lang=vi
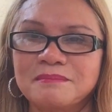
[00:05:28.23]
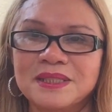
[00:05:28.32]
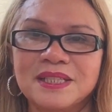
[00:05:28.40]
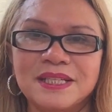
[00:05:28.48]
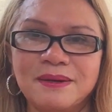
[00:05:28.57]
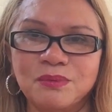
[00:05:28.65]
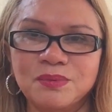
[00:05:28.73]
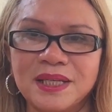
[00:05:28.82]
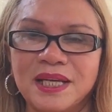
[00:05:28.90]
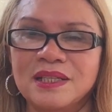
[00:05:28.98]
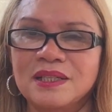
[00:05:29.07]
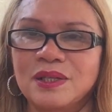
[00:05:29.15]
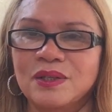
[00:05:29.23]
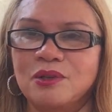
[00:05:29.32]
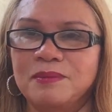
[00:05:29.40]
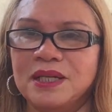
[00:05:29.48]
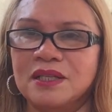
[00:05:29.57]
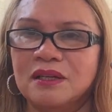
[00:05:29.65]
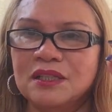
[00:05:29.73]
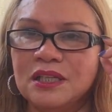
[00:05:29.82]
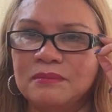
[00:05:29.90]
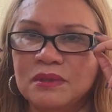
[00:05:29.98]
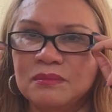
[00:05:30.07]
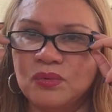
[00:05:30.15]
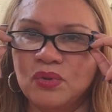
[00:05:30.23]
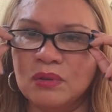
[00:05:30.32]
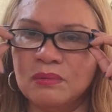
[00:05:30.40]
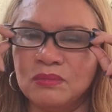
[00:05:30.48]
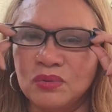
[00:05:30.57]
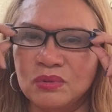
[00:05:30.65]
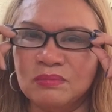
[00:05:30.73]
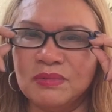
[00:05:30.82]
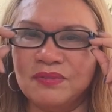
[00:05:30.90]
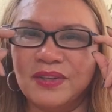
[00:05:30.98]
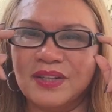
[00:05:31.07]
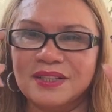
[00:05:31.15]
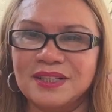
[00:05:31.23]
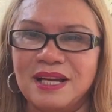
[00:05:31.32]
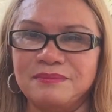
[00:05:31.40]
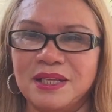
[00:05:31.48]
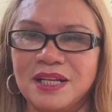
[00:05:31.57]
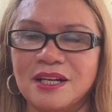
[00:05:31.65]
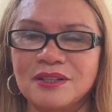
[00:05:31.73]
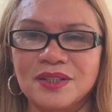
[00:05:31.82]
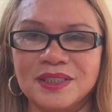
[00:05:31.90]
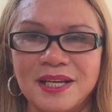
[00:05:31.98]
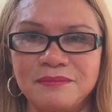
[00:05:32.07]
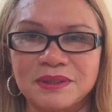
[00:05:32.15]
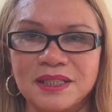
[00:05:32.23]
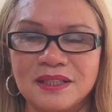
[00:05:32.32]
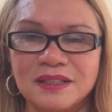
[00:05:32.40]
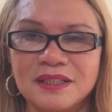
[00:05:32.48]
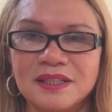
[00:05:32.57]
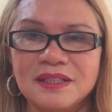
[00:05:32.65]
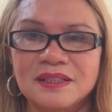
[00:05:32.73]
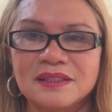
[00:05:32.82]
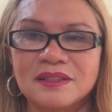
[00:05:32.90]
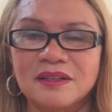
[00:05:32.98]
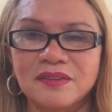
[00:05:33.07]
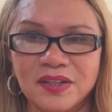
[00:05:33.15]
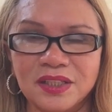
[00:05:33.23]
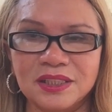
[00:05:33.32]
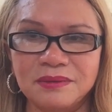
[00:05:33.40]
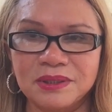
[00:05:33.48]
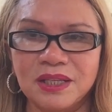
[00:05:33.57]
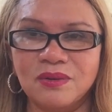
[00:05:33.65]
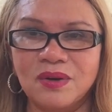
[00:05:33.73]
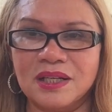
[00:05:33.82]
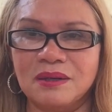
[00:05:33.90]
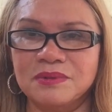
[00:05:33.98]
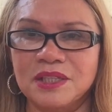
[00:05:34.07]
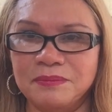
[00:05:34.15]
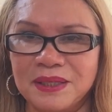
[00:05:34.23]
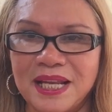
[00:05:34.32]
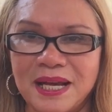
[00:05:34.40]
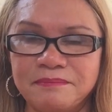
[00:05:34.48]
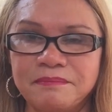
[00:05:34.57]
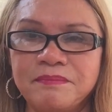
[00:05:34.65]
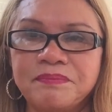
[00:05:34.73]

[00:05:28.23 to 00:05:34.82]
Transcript: bên Việt Nam cũng vậy rồi bây giờ nói giờ mới muốn muốn mình phải làm gì để có có thêm tiền có phải có thêm tiền ngoài công việc mình làm